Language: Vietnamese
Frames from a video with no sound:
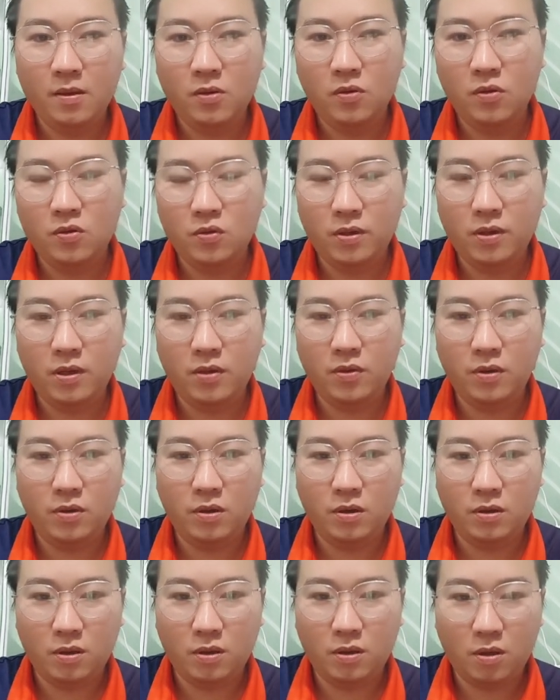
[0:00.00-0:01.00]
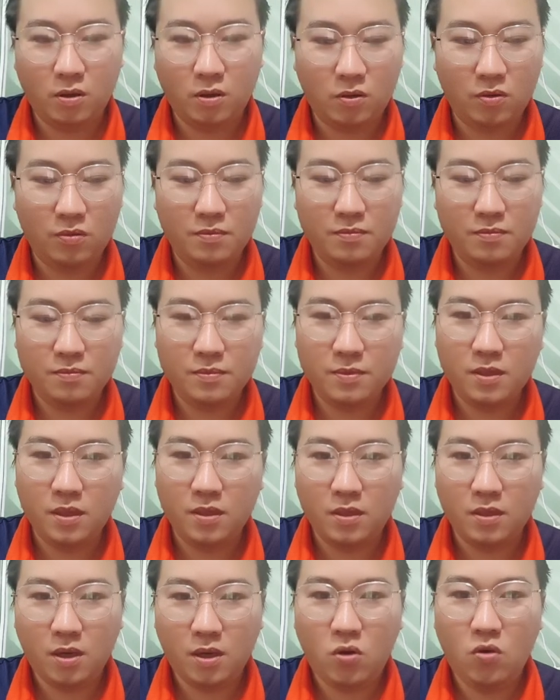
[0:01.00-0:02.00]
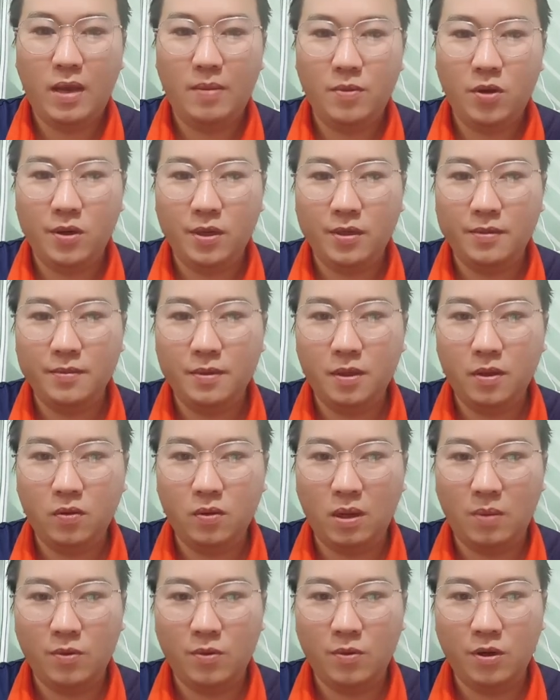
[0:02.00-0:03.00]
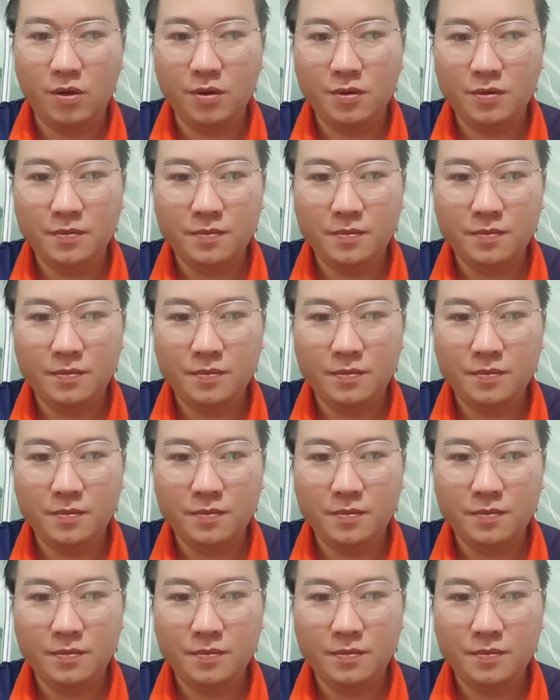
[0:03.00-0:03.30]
tụ chua nó giờ kho tàu nón tàu giả mò nè nón tàu giả mò